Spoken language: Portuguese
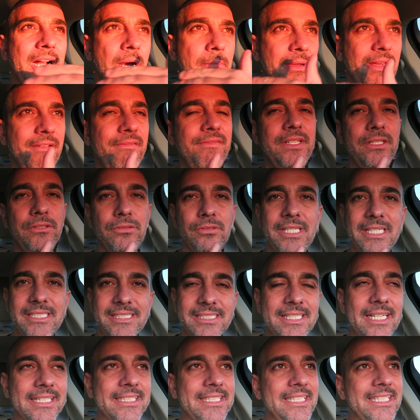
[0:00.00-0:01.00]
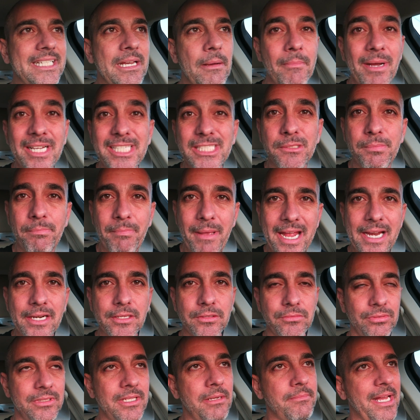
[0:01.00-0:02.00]
e acabei vindo nesse daqui, que é mais
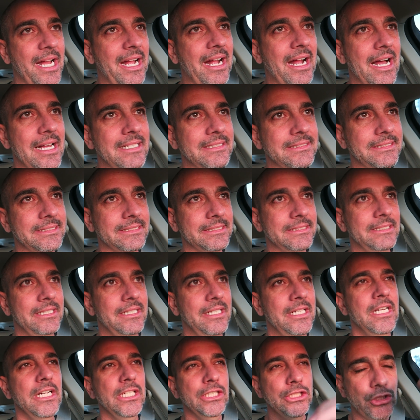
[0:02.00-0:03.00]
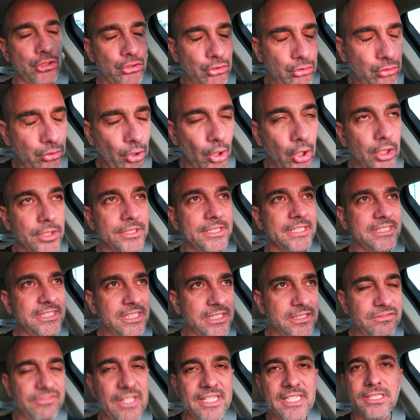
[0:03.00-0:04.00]
perto da minha casa. E todas
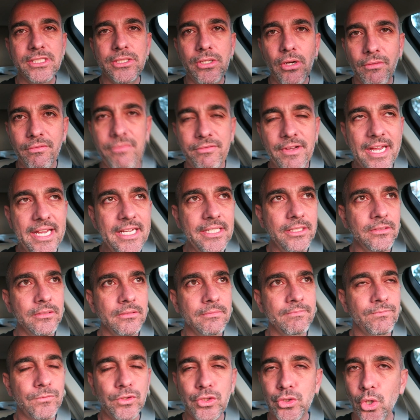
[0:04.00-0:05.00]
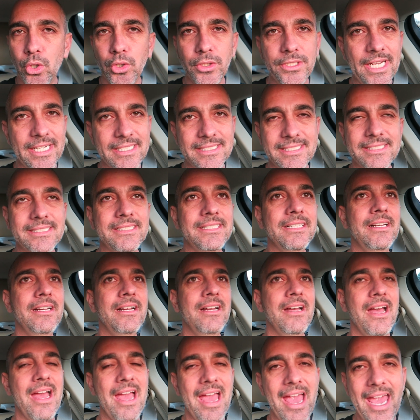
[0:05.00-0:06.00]
as vezes que eu venho, todas,
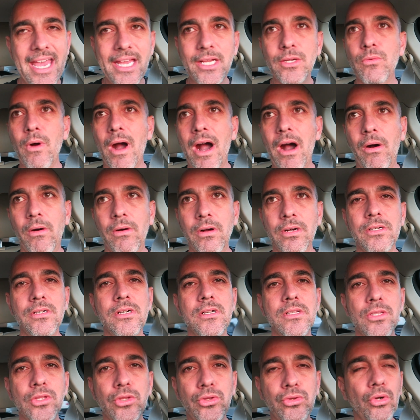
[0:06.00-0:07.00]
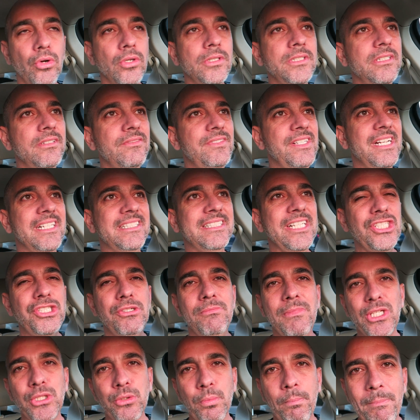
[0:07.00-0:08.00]
é igual. Todas as vezes,
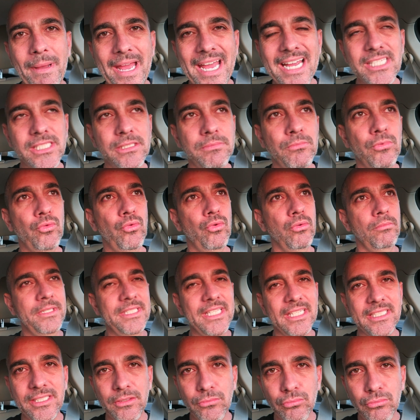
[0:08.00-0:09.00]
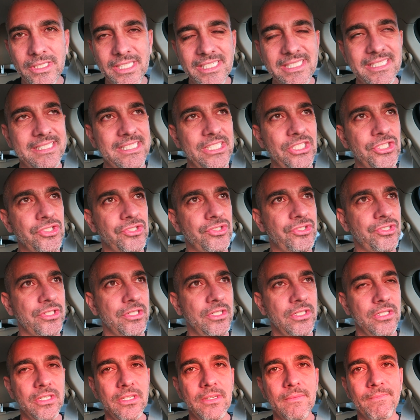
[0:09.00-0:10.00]
atendimento péssimo, comida que nunca existe.
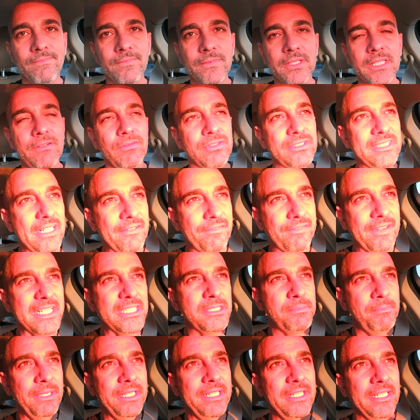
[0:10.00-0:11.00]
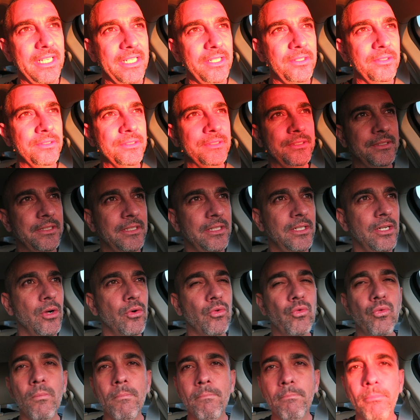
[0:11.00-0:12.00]
Você tem que ficar esperando.
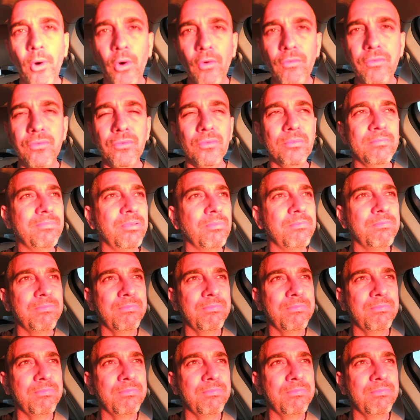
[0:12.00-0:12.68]
Um povo